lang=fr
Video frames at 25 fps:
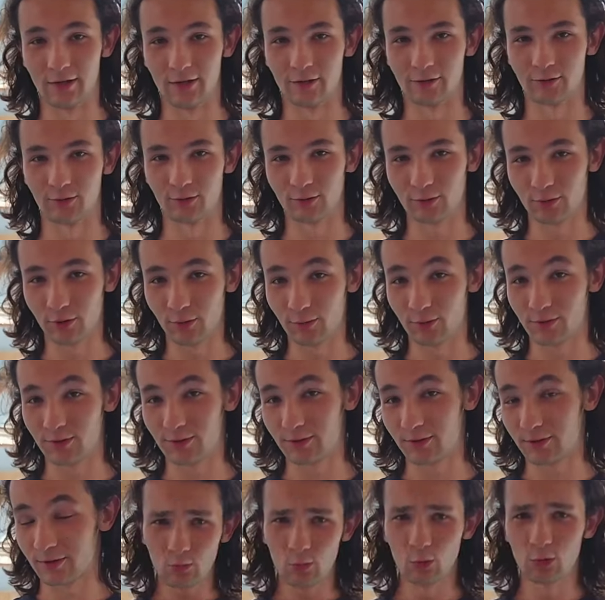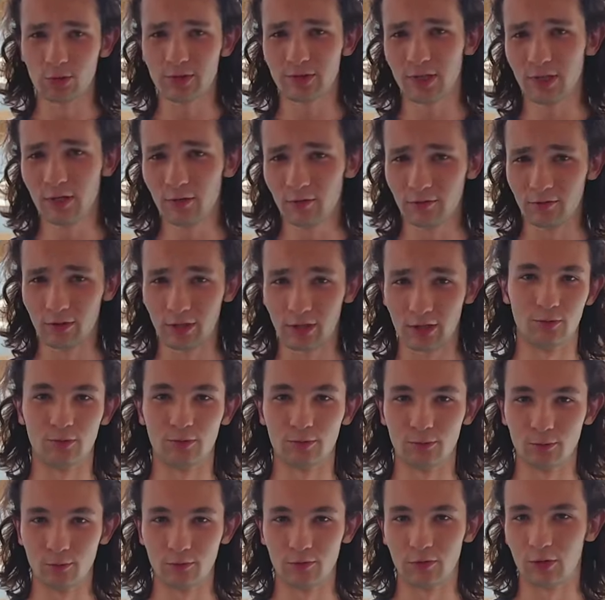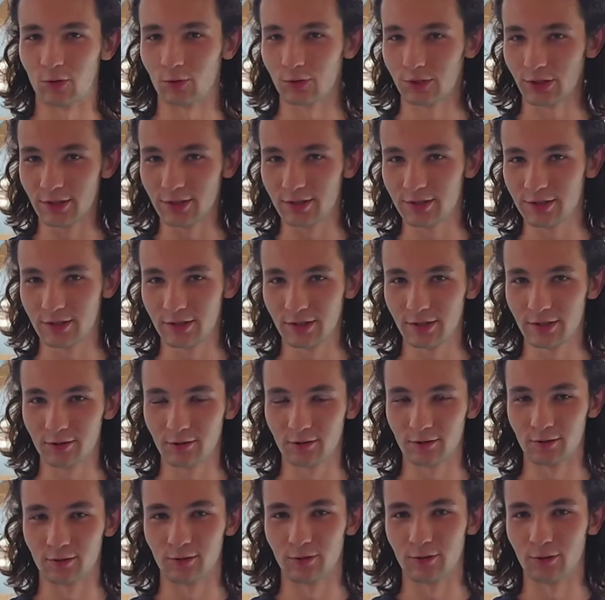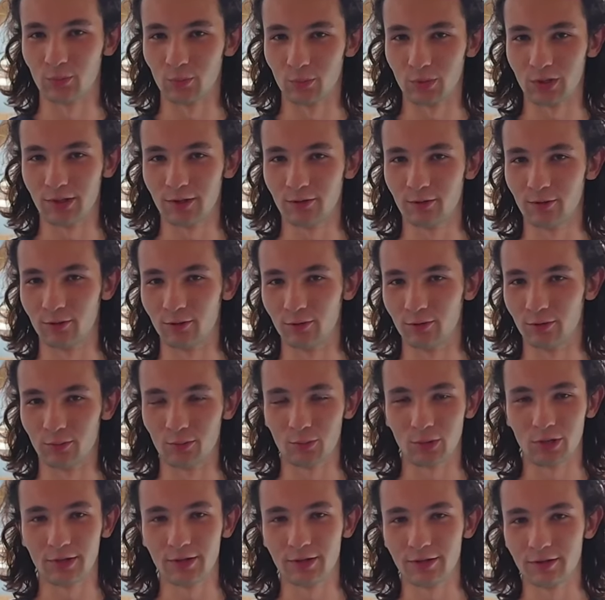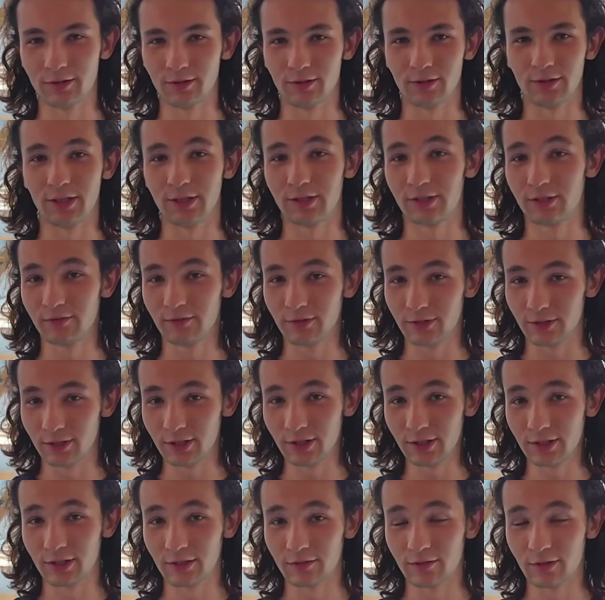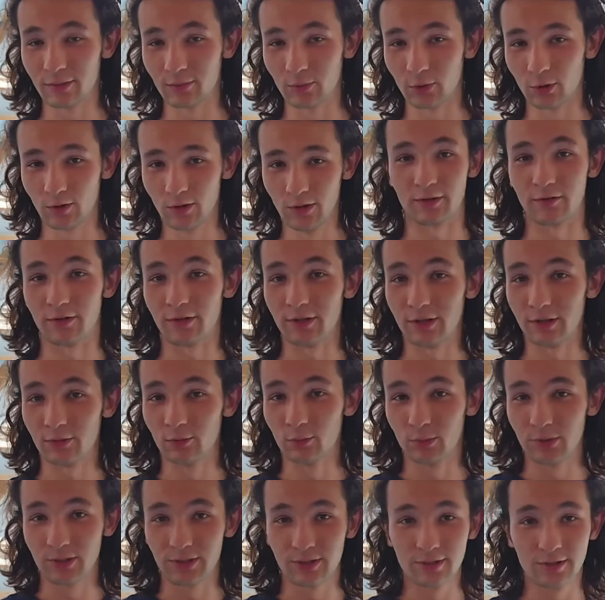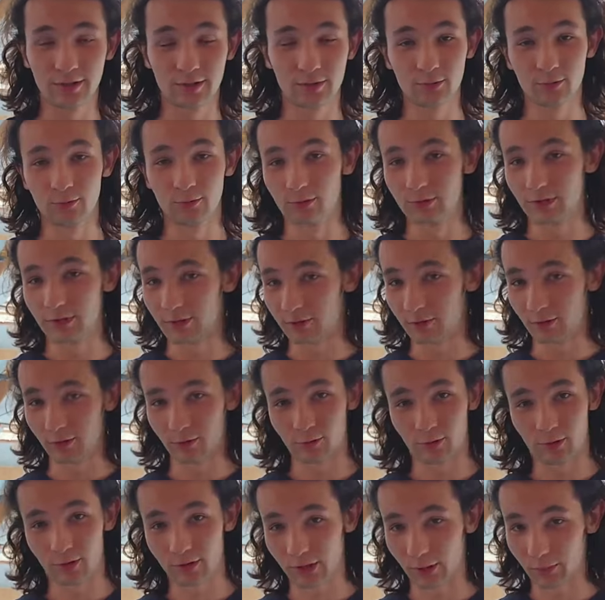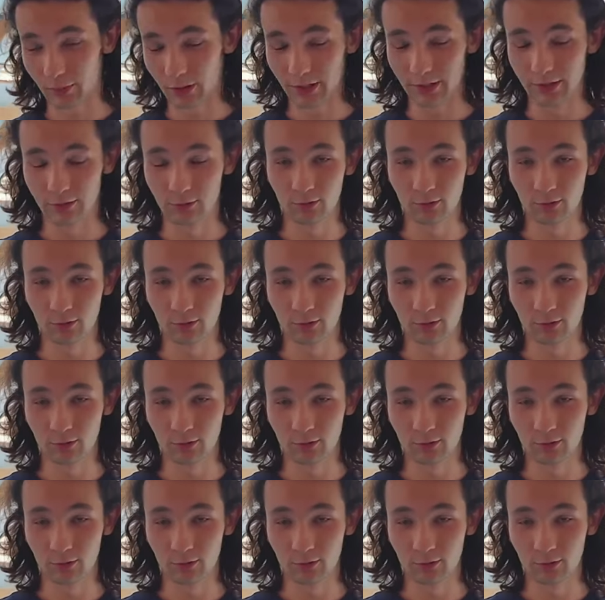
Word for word: sur le campus. Pour ça, on va, organiser plein de plein d'activités et d'événements. Ça va des compétitions aux after-work après les